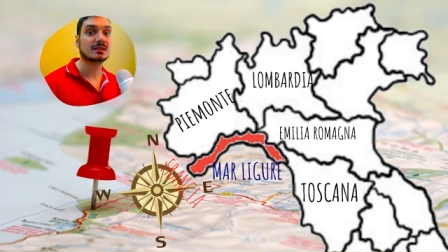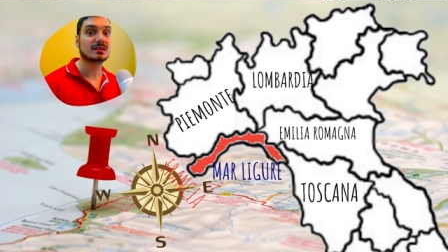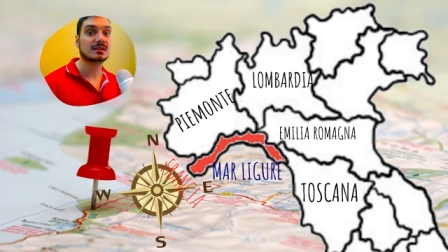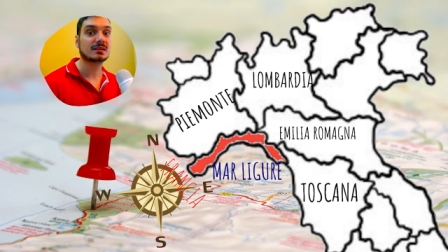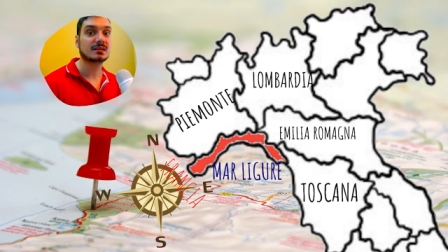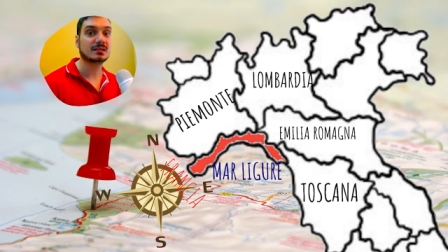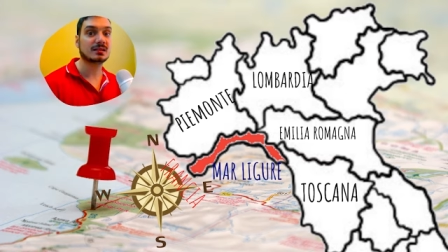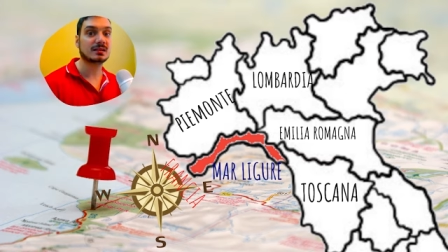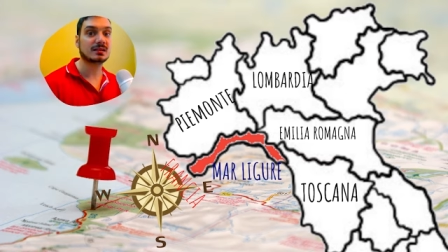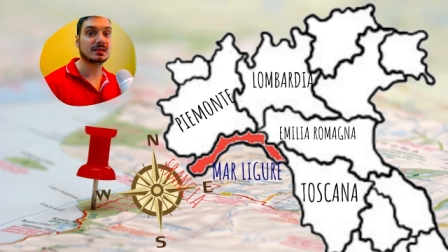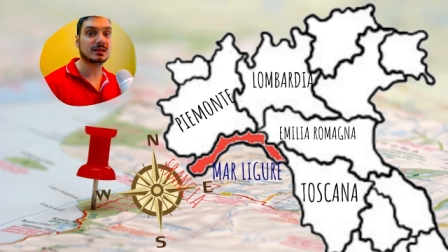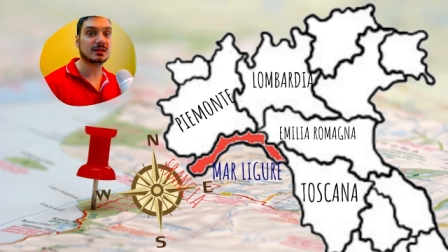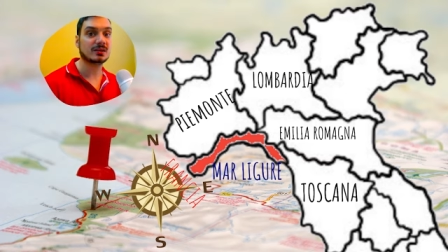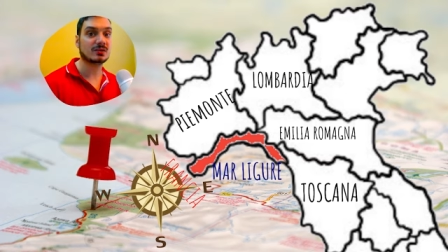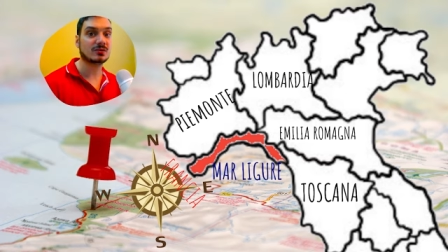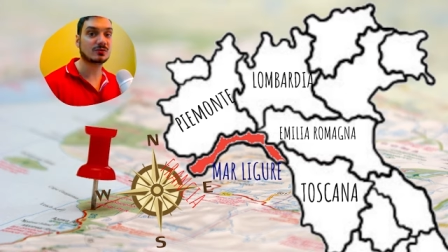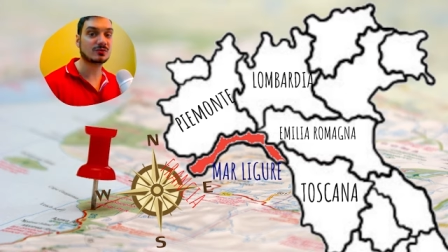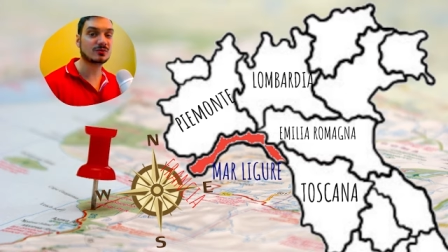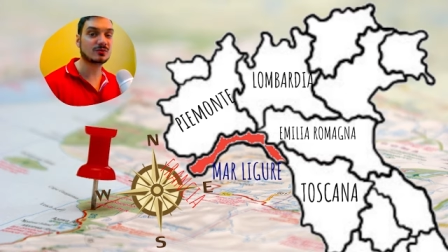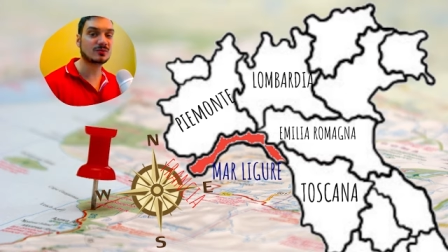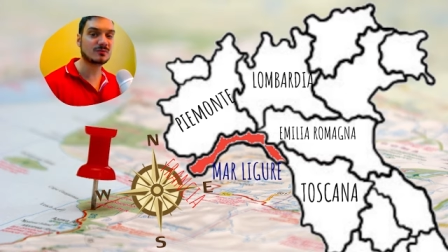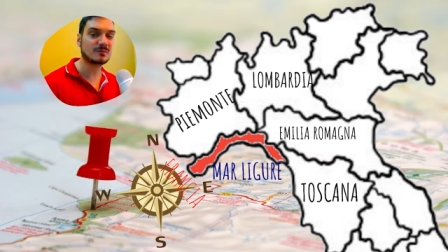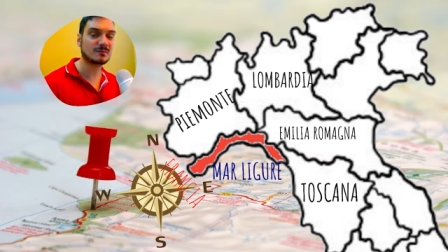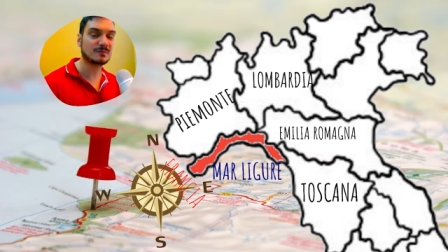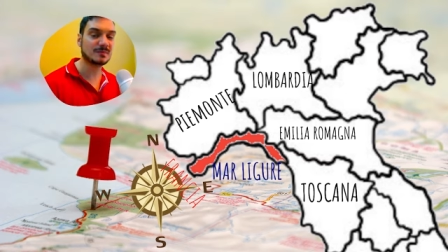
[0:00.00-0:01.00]
e con
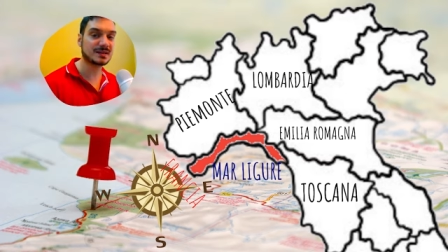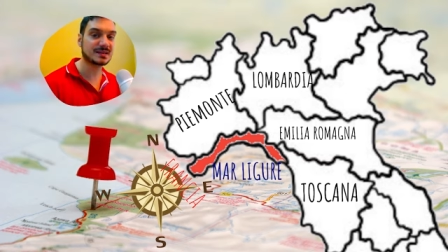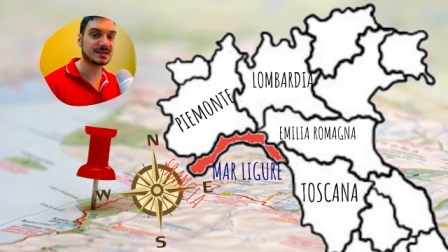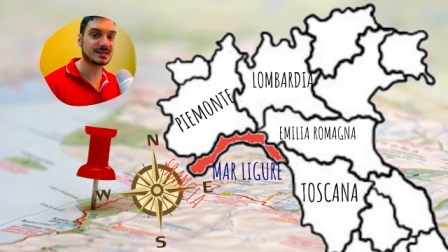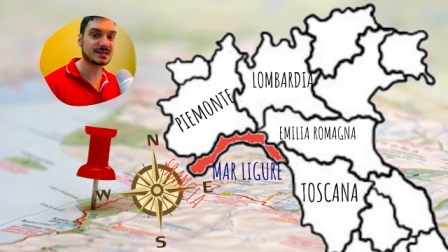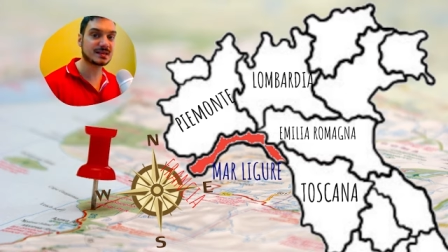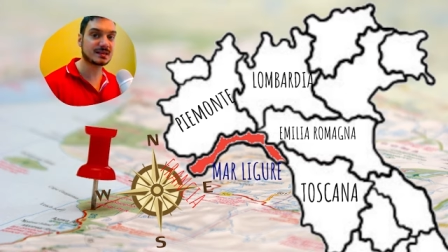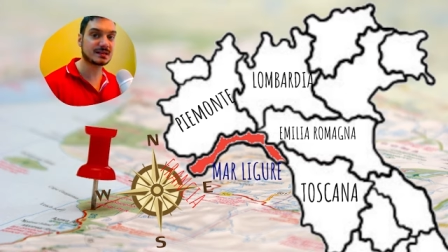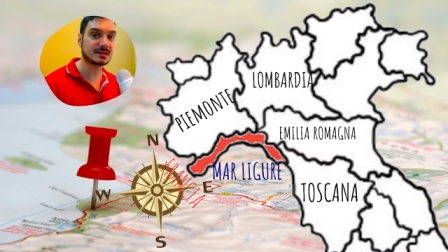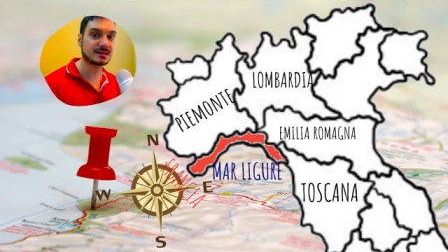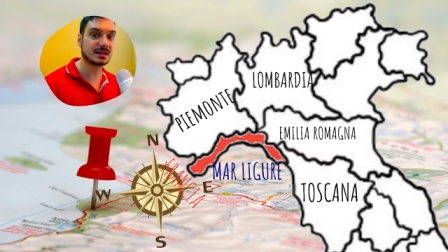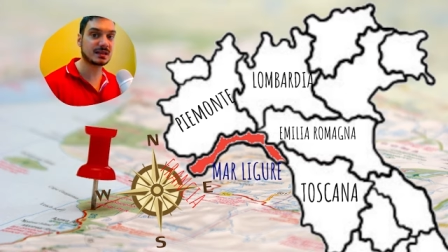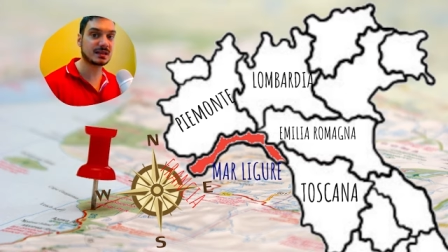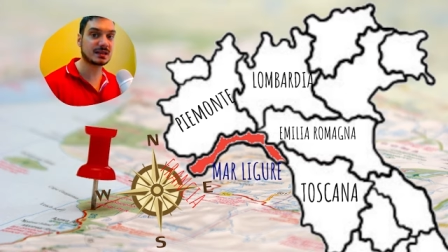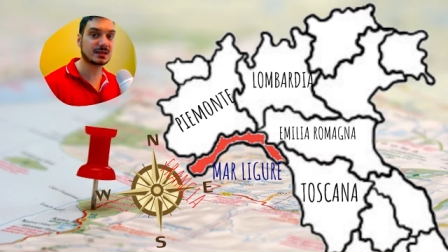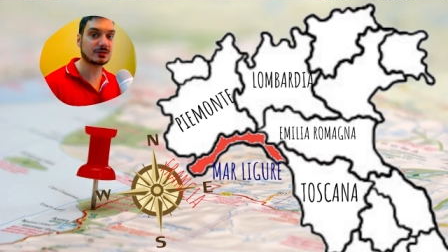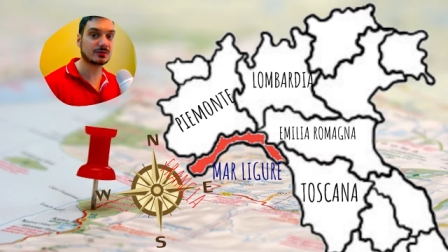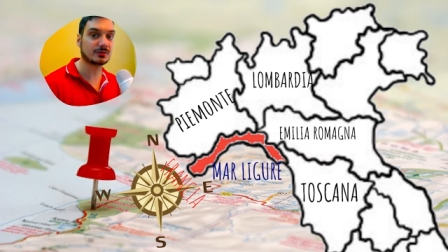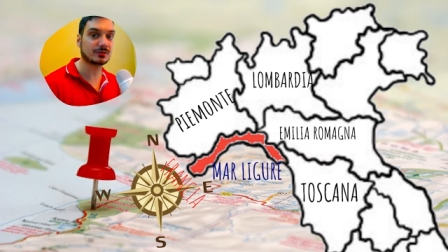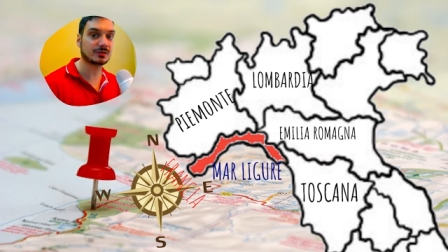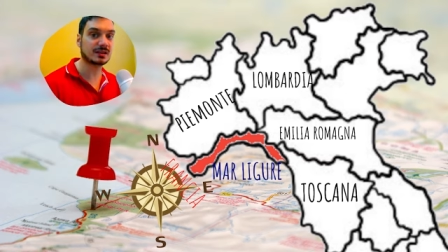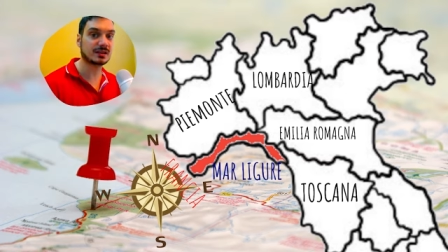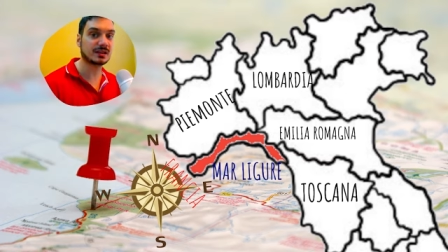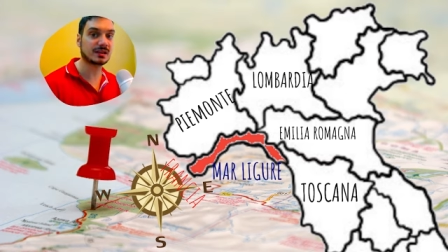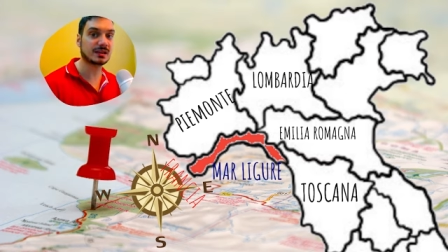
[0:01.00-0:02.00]
un pezzettino
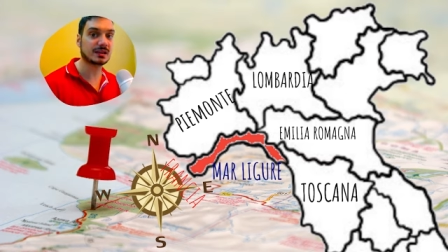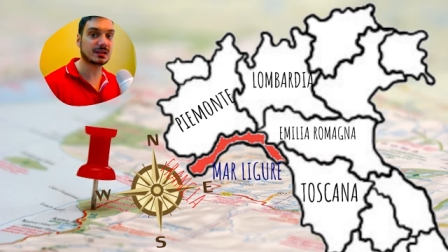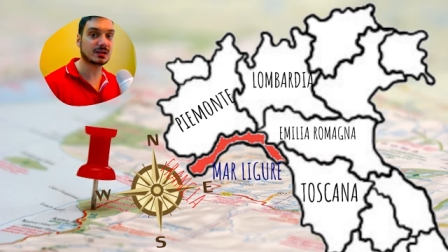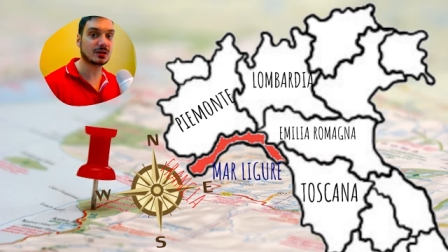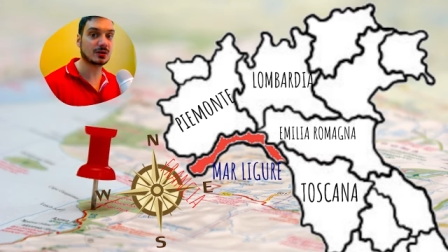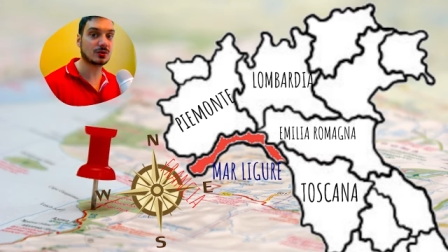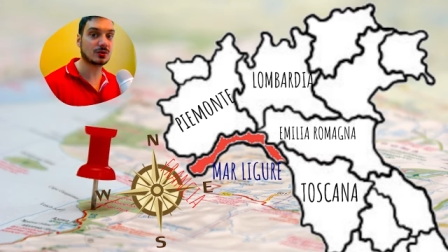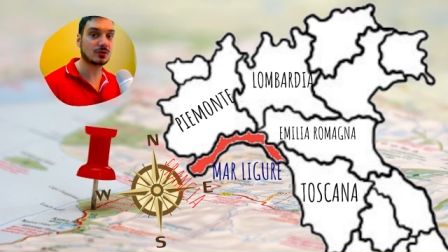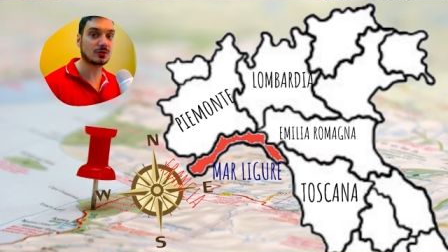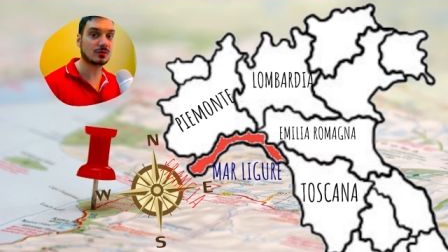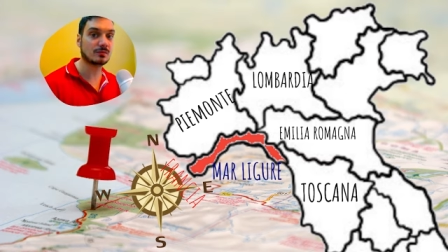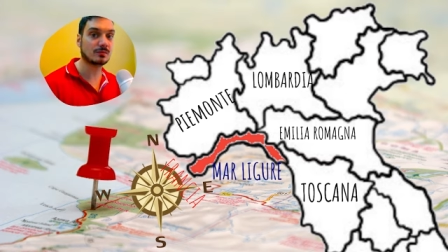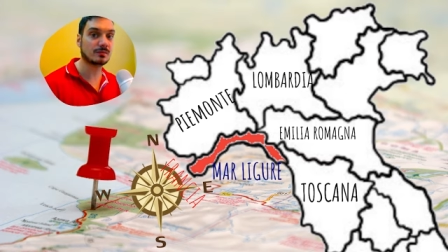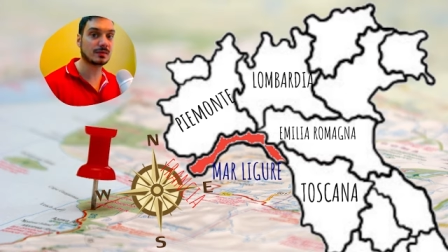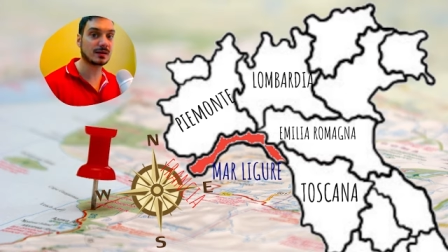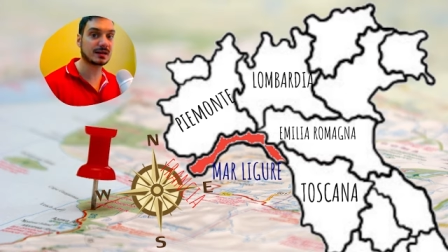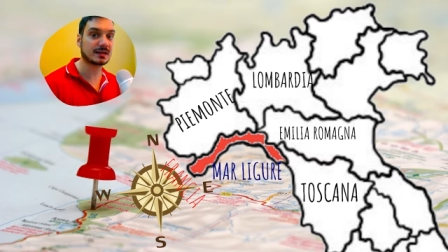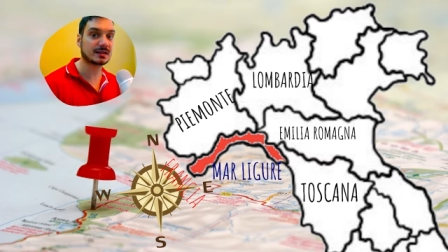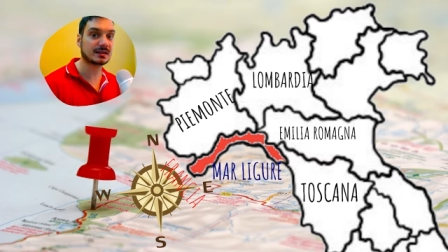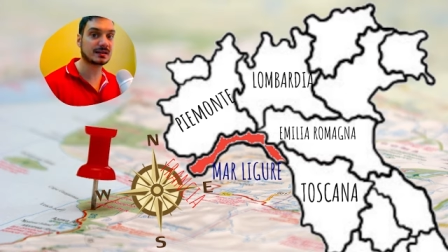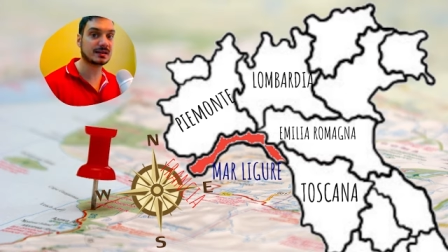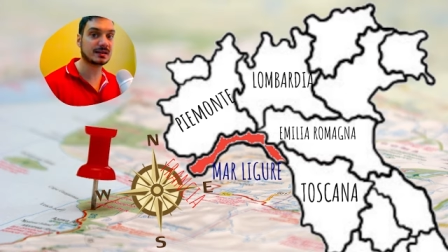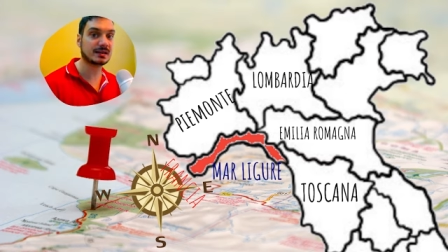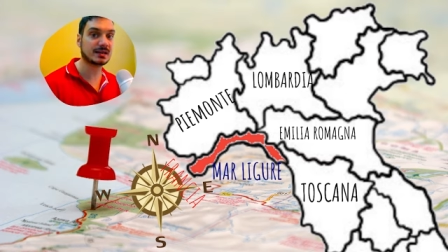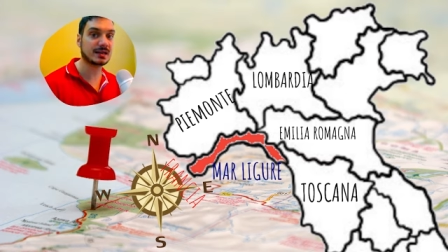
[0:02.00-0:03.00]
di
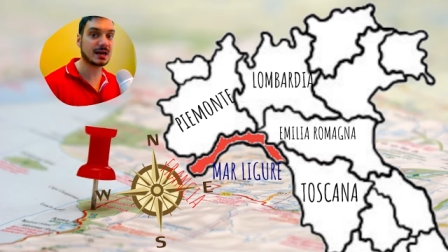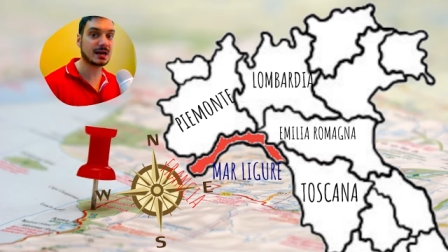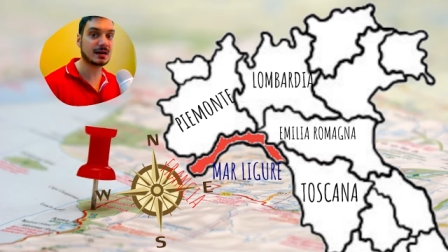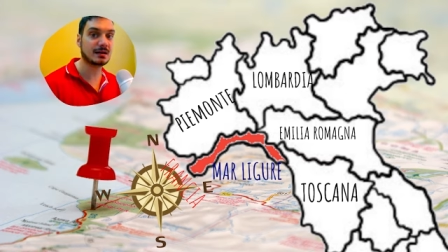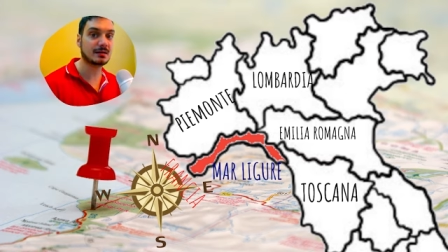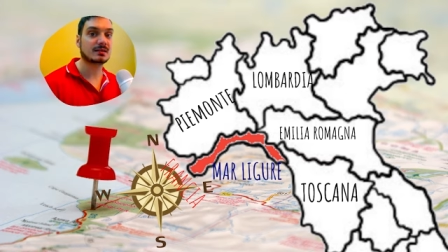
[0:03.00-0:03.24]
Lombardia